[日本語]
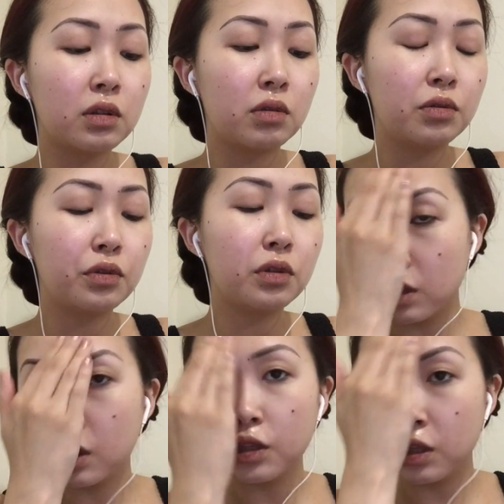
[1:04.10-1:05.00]
イルって本当
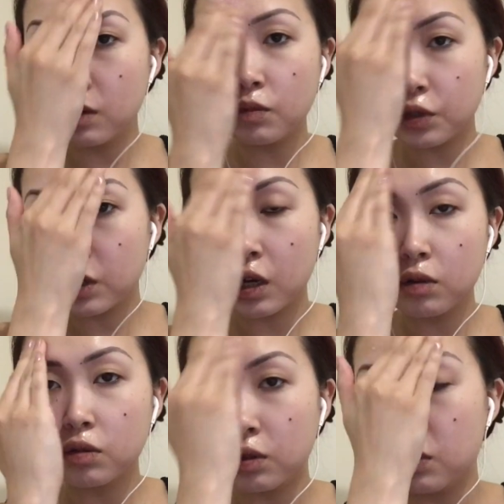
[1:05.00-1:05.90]
に何にでも使え
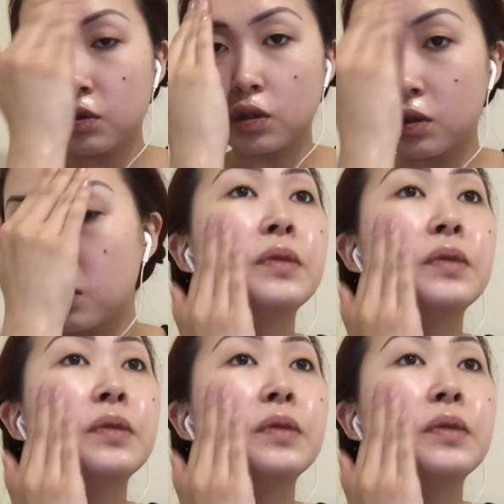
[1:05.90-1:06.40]
るって言うじゃん